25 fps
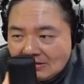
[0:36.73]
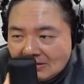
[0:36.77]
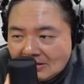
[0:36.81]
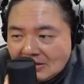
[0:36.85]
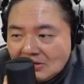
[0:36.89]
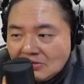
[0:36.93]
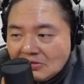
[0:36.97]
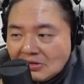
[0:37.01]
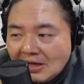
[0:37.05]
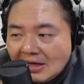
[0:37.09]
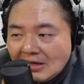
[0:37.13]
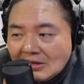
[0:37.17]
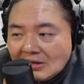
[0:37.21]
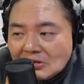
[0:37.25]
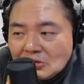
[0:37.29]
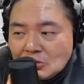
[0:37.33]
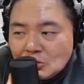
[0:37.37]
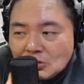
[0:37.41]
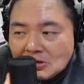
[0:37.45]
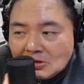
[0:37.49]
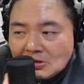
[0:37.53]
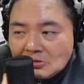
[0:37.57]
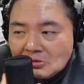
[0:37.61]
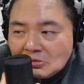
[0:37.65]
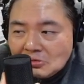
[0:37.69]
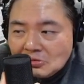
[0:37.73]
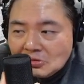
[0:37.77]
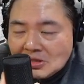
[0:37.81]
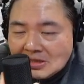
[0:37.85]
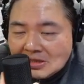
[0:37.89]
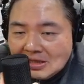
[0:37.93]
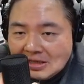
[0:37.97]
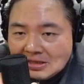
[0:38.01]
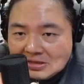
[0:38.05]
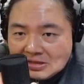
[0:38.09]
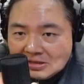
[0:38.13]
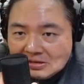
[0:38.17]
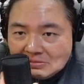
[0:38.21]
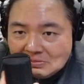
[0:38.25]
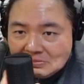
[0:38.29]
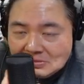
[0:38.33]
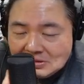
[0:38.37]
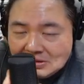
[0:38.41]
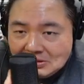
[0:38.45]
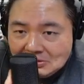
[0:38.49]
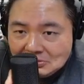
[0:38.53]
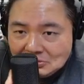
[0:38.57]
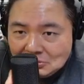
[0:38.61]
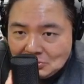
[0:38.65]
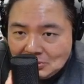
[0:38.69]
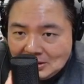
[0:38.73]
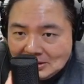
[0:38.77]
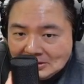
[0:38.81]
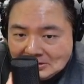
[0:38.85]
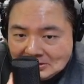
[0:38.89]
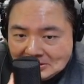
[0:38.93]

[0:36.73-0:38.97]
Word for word: 而且我他觉得录起来声音比较暖